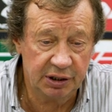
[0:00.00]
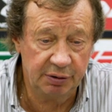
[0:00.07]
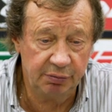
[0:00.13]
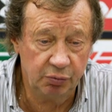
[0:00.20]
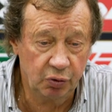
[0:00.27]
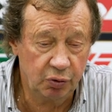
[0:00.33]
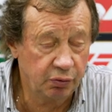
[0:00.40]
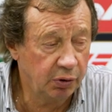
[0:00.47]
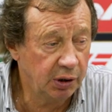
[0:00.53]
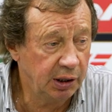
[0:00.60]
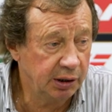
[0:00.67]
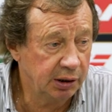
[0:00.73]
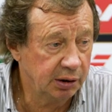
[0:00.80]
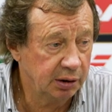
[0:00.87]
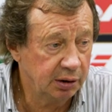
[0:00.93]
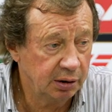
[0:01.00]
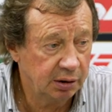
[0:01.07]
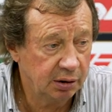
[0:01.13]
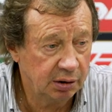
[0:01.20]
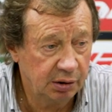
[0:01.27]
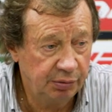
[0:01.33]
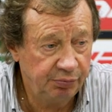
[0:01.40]
с нами буквально
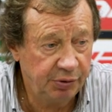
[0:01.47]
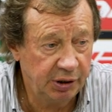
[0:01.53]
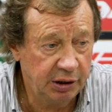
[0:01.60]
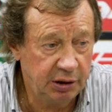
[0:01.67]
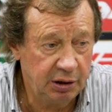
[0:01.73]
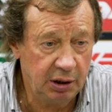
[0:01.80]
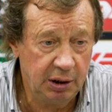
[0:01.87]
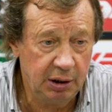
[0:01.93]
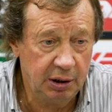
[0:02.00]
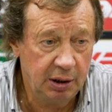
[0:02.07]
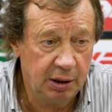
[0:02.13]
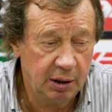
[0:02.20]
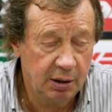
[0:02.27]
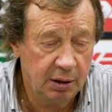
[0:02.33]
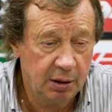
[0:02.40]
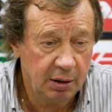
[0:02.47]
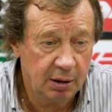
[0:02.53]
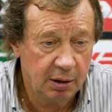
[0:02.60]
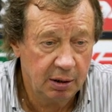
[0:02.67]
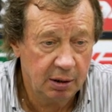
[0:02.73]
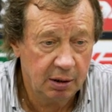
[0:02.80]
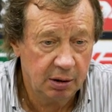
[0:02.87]
пять дней,
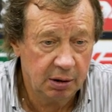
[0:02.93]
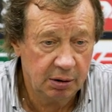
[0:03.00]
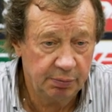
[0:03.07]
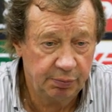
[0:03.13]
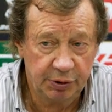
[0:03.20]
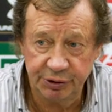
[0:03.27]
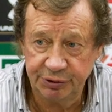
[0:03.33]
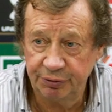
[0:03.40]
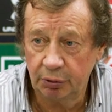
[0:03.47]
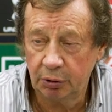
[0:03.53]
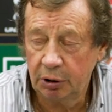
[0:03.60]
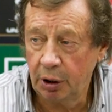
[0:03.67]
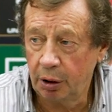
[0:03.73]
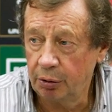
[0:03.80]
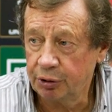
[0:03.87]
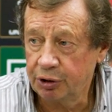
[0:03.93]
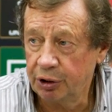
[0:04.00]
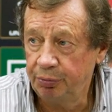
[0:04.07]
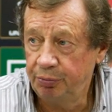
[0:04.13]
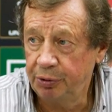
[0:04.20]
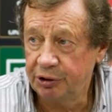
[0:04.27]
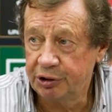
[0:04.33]
произвел
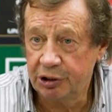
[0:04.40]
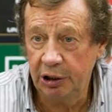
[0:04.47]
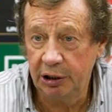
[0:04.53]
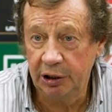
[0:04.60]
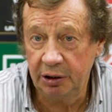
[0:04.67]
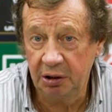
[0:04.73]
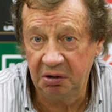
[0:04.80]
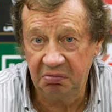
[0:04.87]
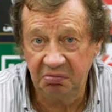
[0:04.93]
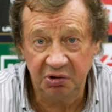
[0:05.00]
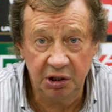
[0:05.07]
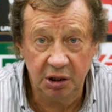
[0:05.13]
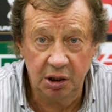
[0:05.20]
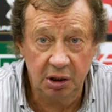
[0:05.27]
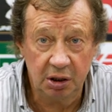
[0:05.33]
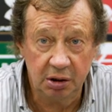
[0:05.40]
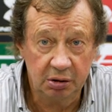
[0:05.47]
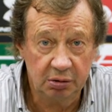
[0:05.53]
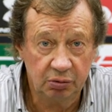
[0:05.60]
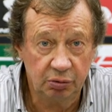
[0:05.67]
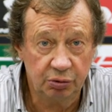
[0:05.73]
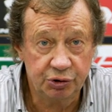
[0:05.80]
хорошее впечатление. Я
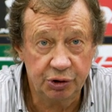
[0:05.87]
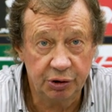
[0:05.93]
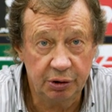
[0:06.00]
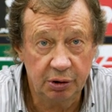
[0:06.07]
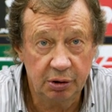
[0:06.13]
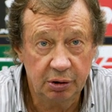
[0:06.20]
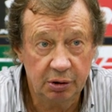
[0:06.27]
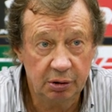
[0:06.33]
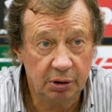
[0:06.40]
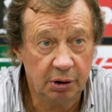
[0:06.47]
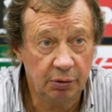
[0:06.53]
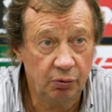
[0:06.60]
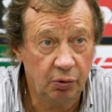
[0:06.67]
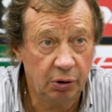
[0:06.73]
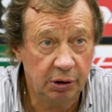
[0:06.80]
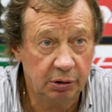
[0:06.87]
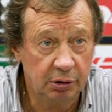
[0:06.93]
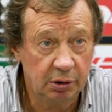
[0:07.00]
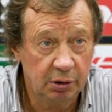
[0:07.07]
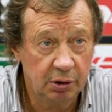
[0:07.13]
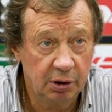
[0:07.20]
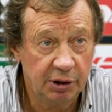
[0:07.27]
очень доволен
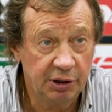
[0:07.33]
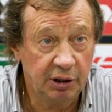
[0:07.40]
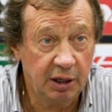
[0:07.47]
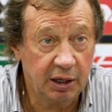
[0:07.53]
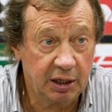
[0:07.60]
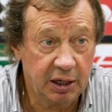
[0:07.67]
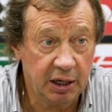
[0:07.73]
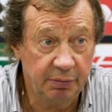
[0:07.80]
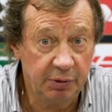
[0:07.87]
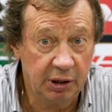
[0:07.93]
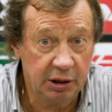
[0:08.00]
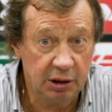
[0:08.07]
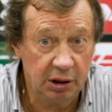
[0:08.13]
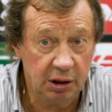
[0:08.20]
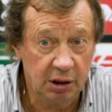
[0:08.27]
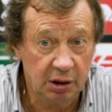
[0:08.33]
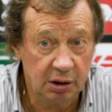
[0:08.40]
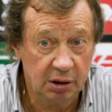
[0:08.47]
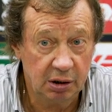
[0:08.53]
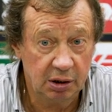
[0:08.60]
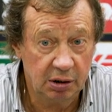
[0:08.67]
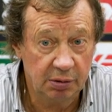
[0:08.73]
игроками, они
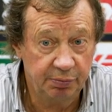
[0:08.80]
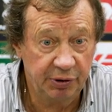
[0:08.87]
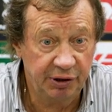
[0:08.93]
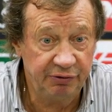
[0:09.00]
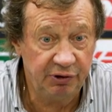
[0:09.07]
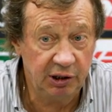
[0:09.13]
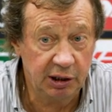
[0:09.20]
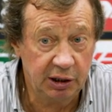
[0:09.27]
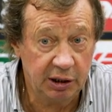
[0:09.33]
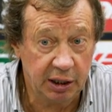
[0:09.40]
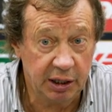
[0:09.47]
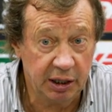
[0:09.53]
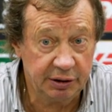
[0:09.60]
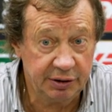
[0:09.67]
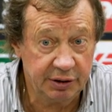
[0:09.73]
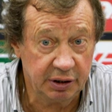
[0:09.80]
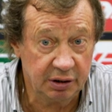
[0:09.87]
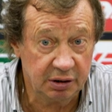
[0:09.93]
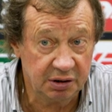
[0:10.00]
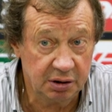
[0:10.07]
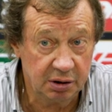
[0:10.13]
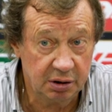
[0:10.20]
проявили характер,
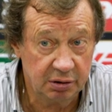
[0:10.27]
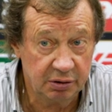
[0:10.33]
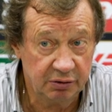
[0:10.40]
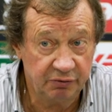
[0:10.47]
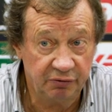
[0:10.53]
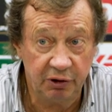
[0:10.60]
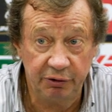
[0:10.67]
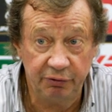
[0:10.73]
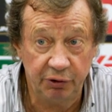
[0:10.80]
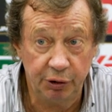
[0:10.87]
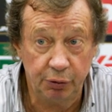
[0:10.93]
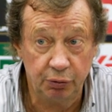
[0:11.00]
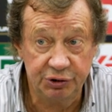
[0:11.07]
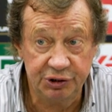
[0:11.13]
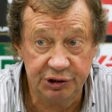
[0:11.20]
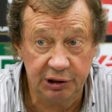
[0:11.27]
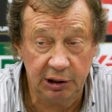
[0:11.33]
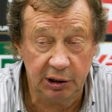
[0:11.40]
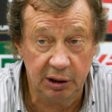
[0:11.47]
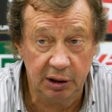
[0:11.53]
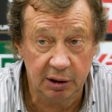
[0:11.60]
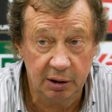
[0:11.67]
волевые
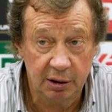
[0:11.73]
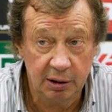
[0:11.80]
усилия.